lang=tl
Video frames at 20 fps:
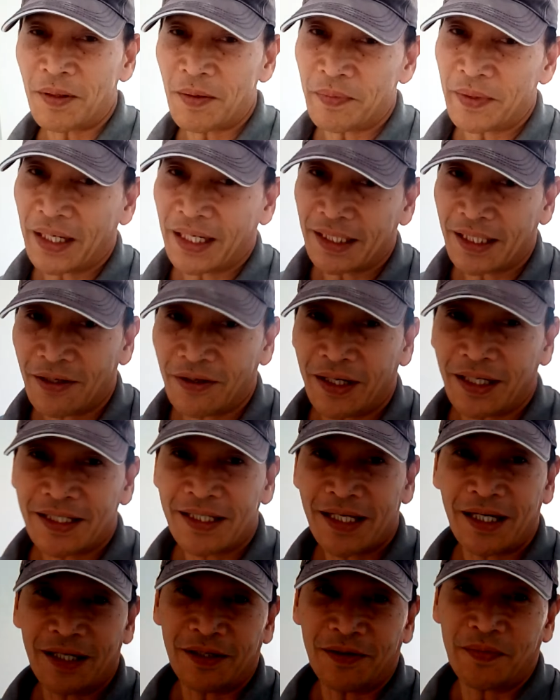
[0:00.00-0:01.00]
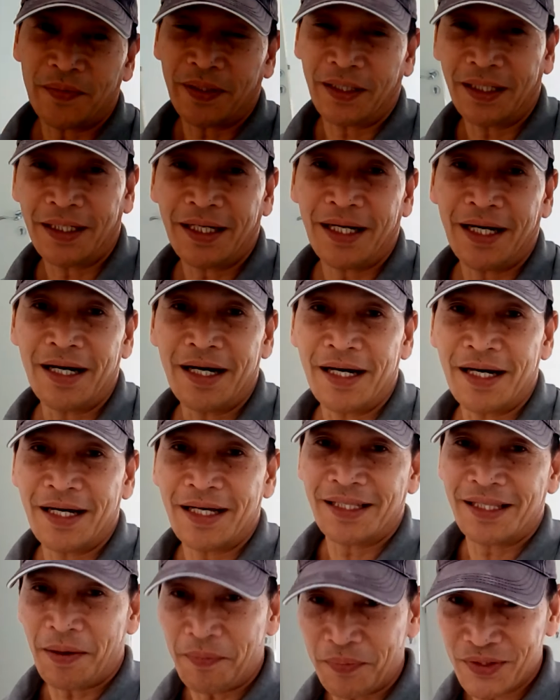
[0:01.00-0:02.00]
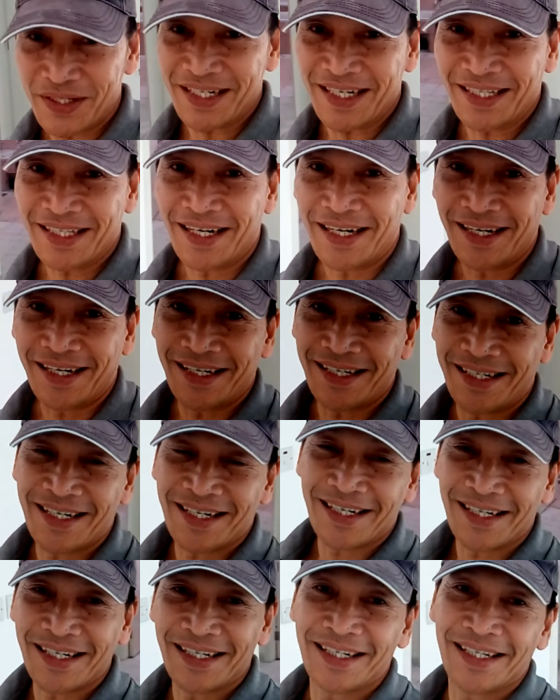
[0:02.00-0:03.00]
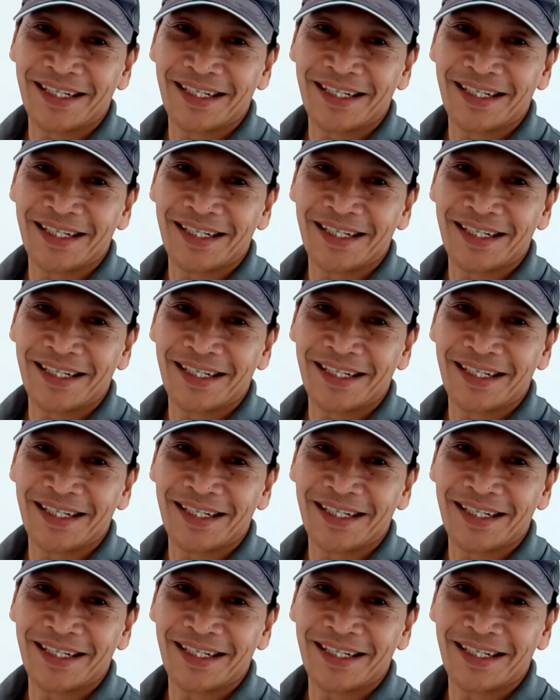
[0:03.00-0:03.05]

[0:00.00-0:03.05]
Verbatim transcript: papakita ko yan sa inyo pagka uh, tapos na talaga siya.